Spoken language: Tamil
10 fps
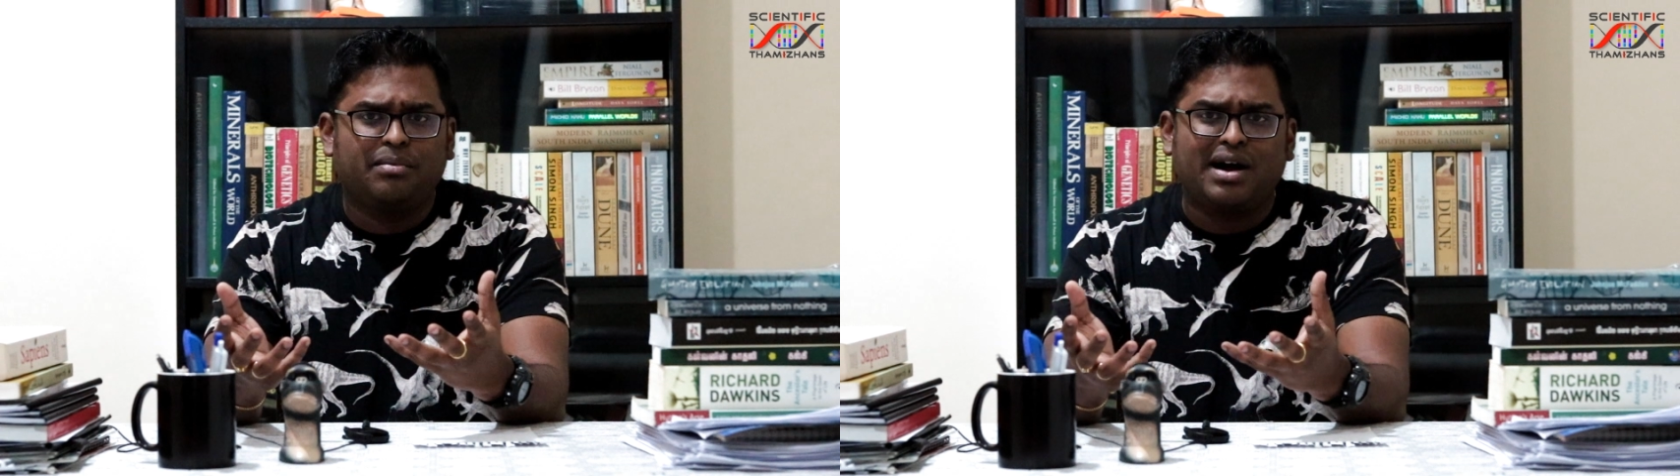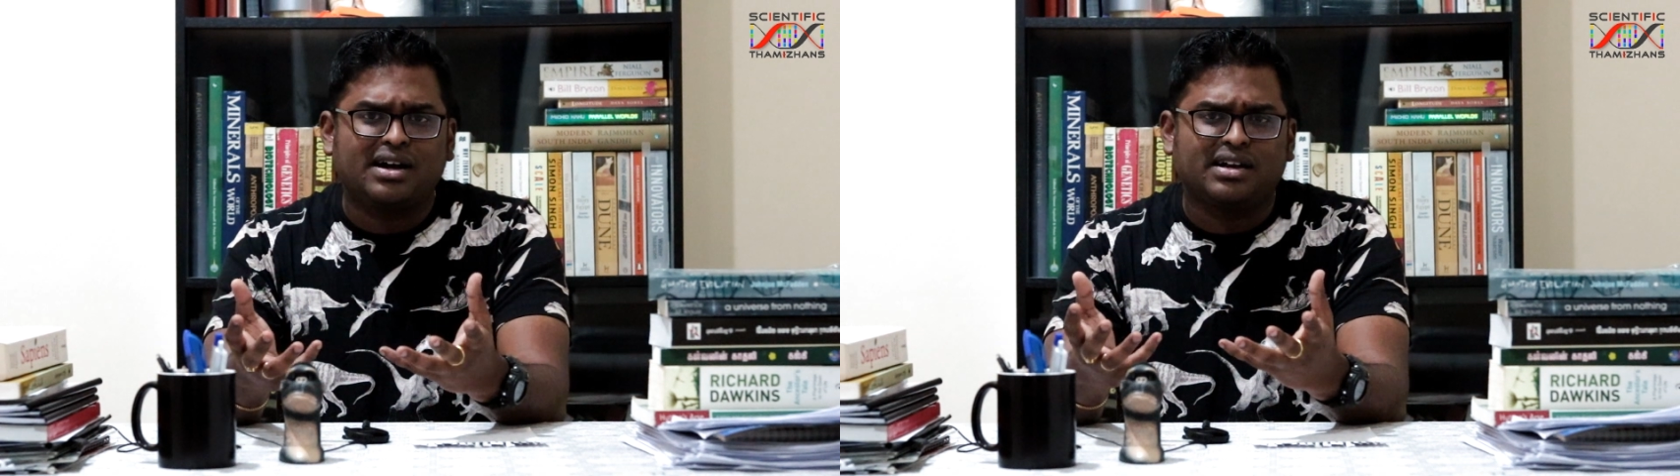
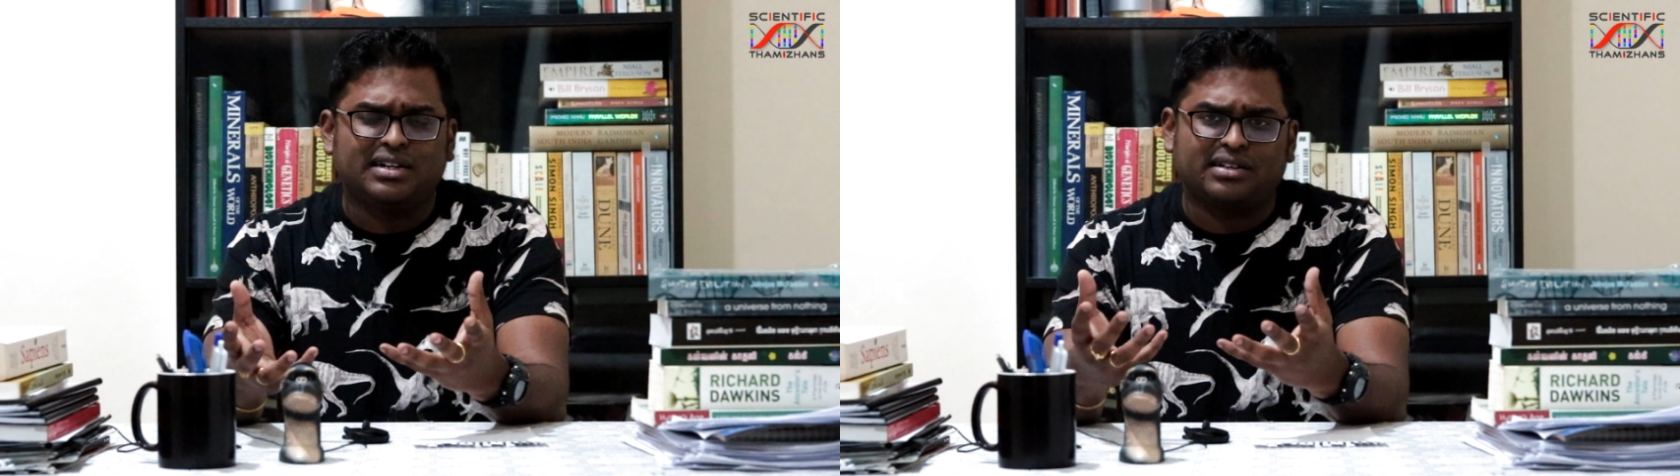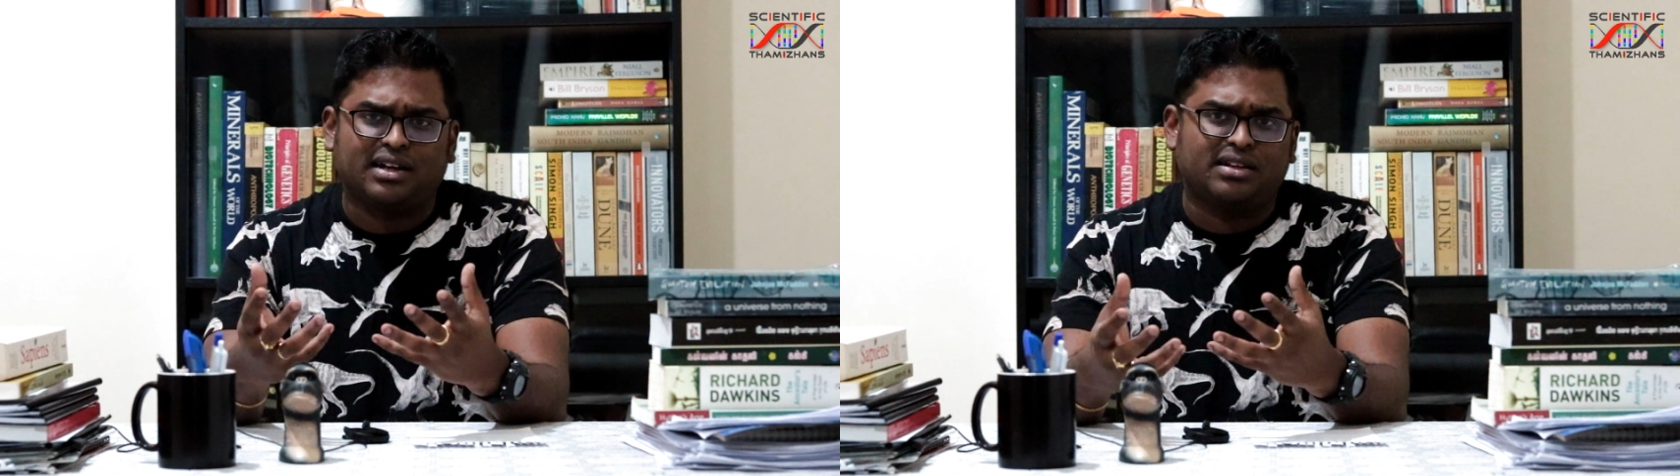
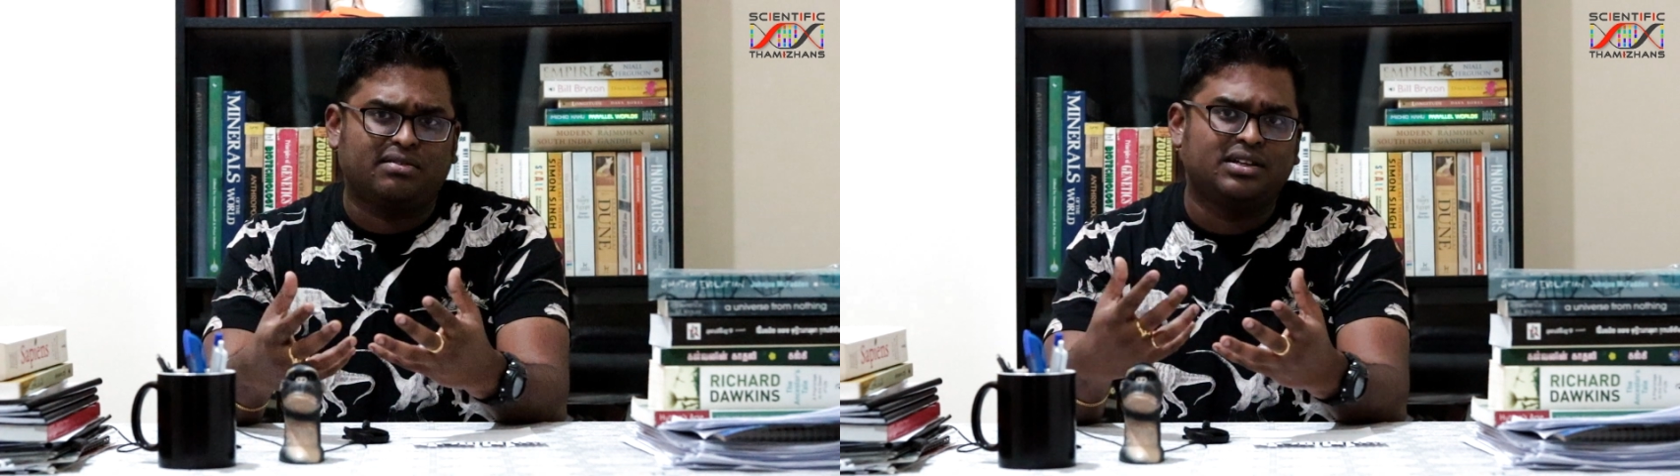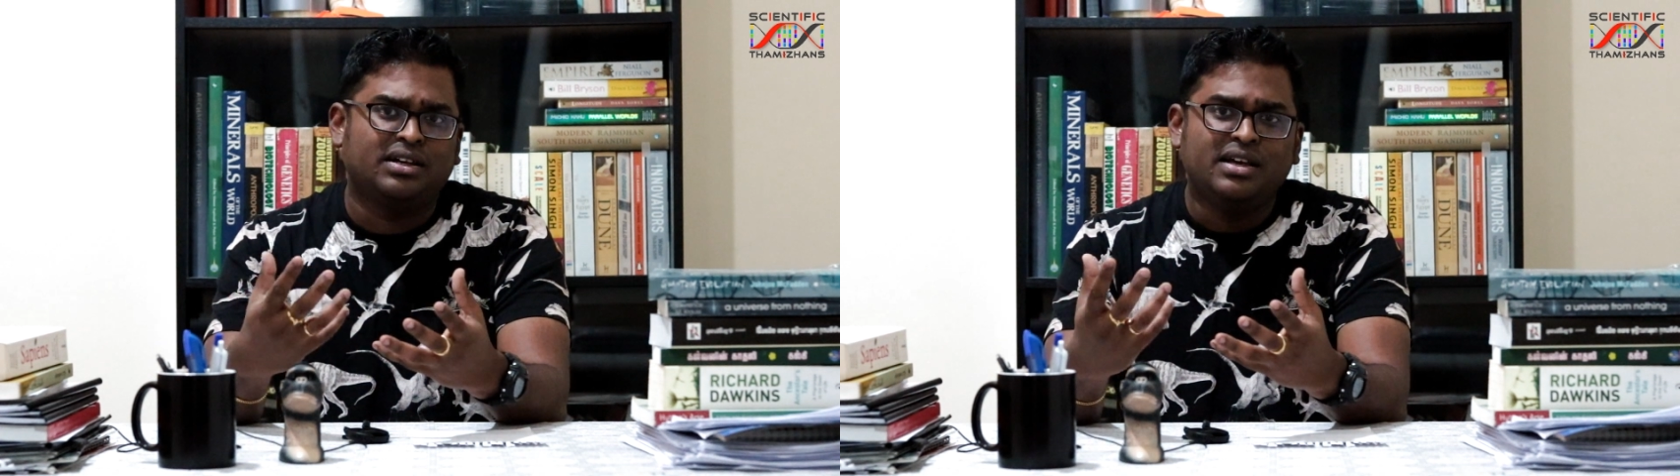பாகங்கள் இருக்குது
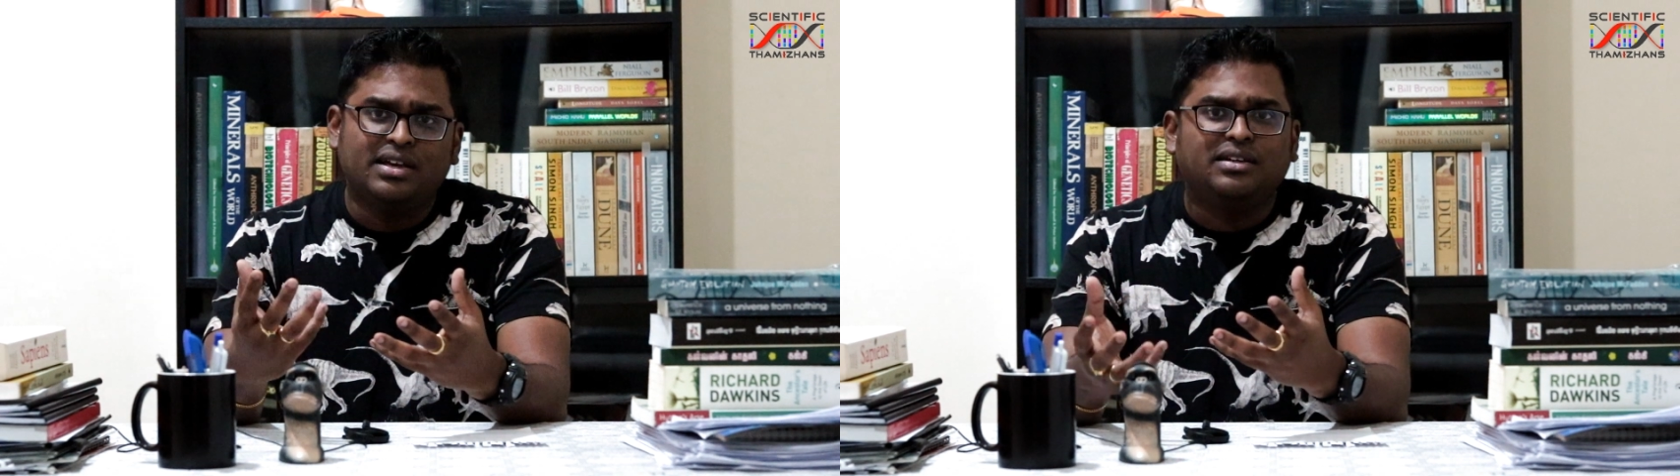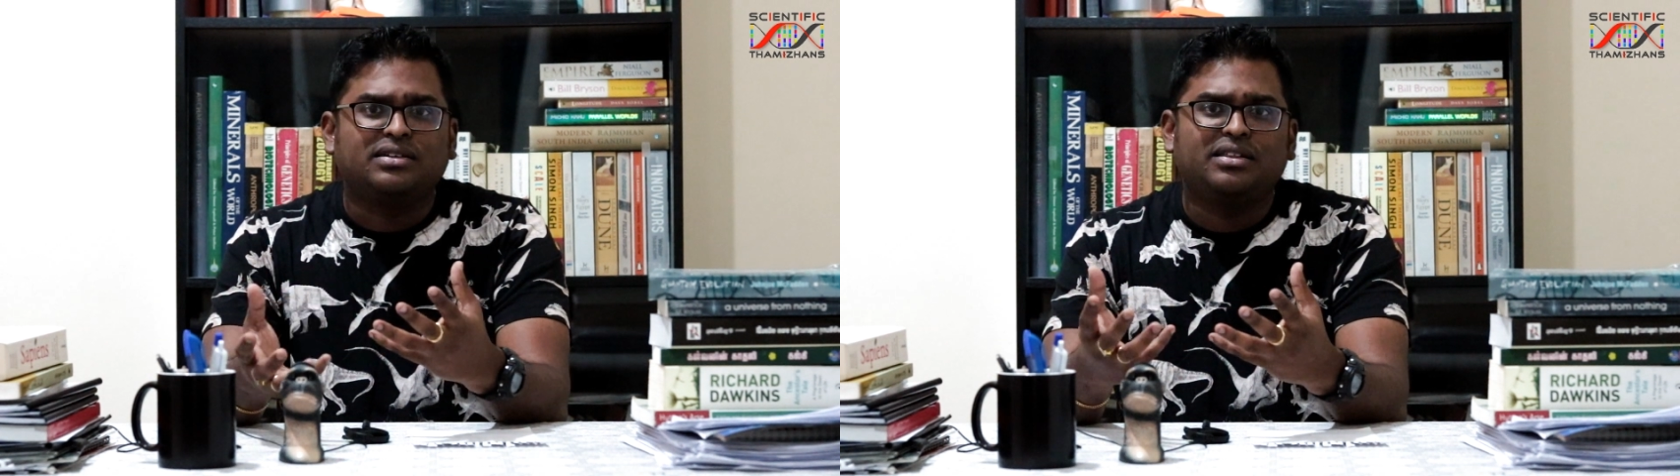அதாவது
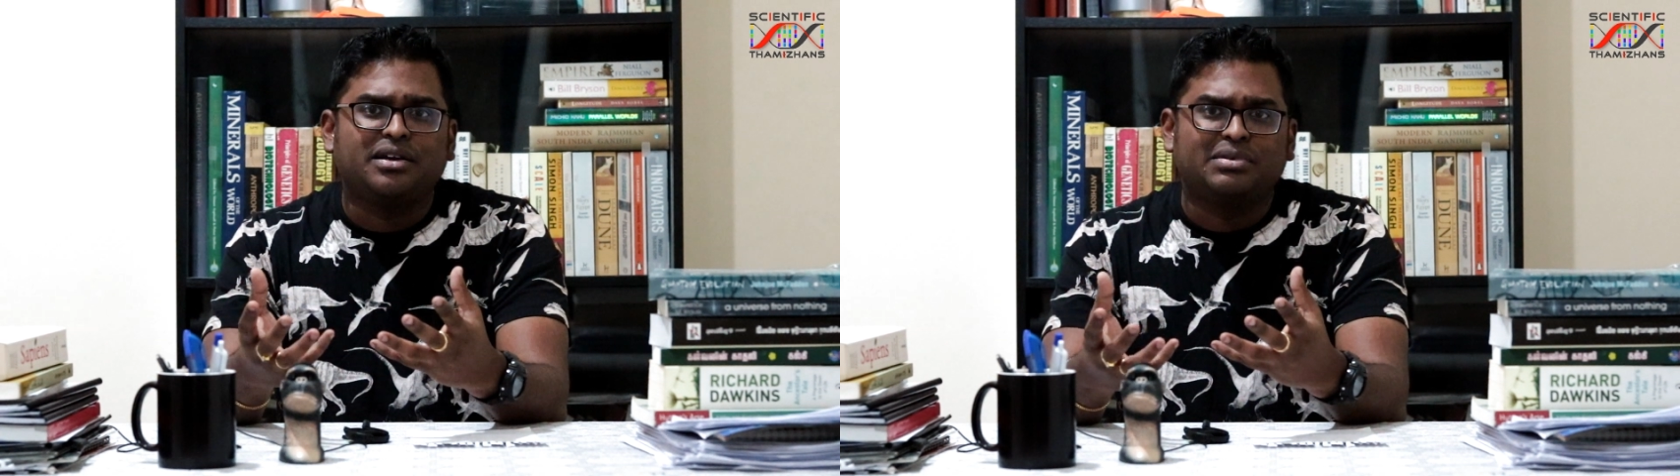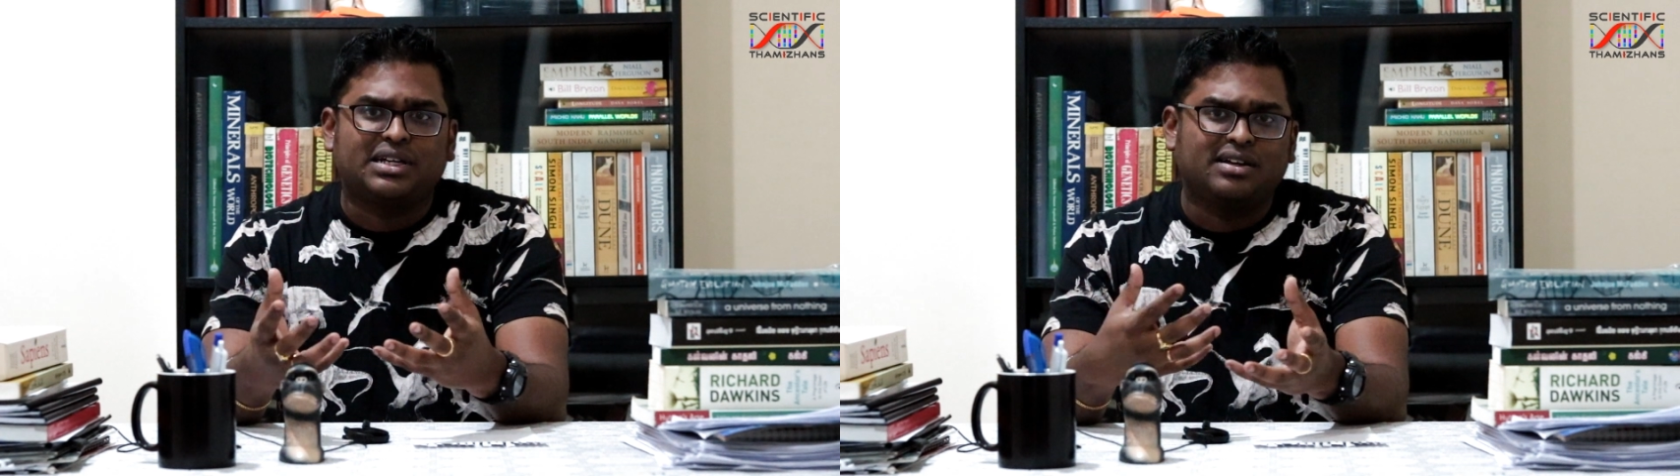
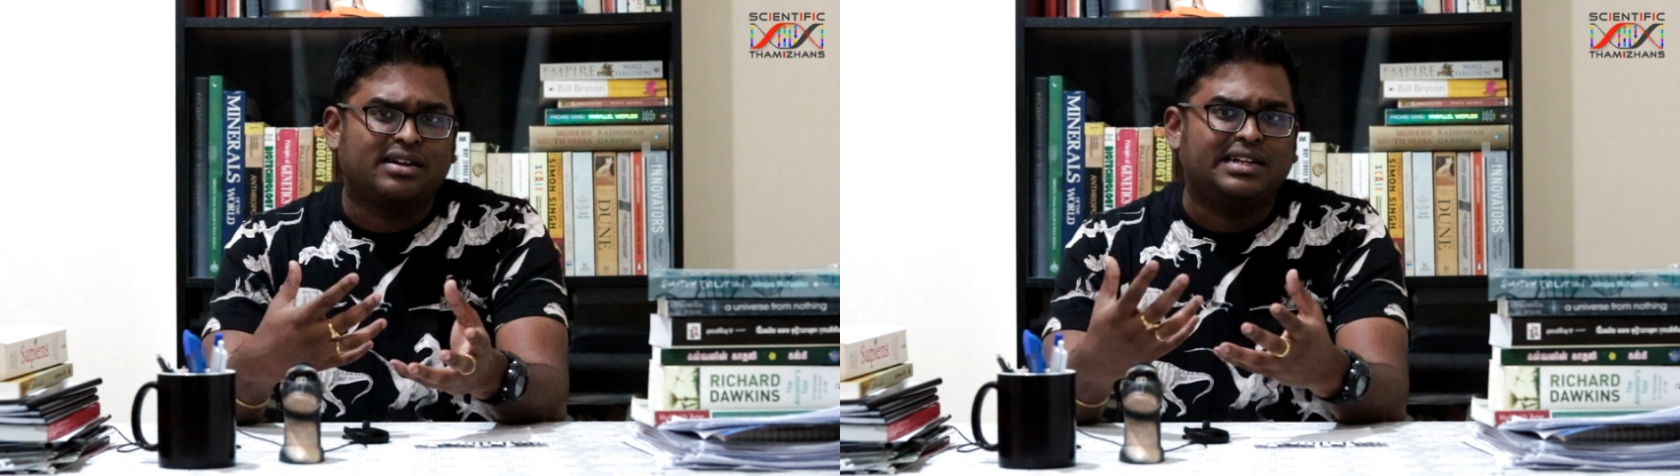இருதயம் இருக்குது